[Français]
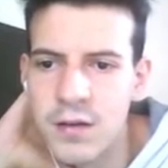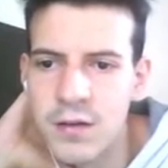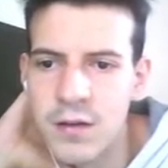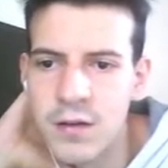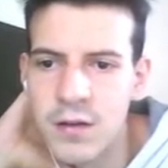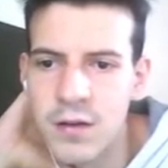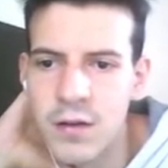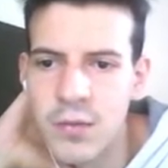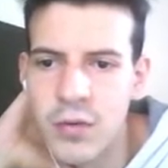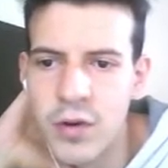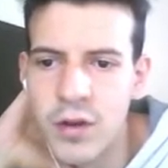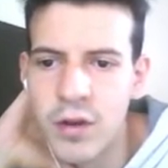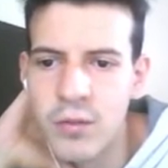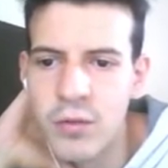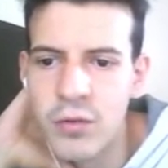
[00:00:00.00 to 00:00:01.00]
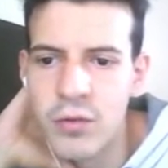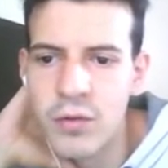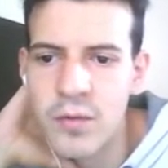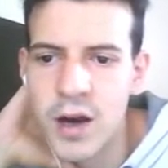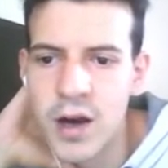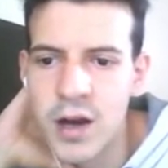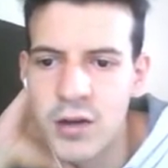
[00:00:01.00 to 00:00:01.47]
ce qui peut être un peu
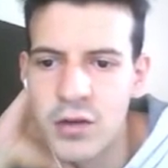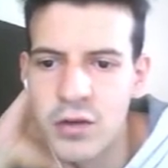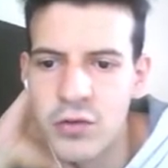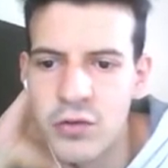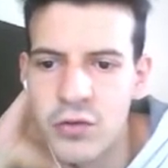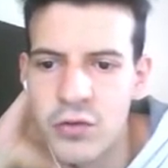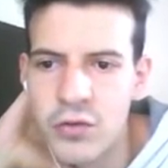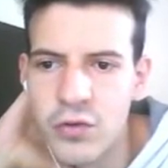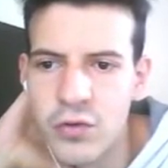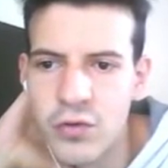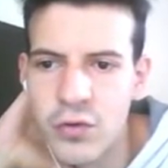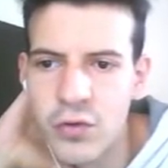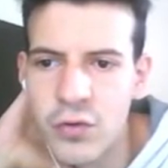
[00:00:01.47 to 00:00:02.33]
dommage. Je,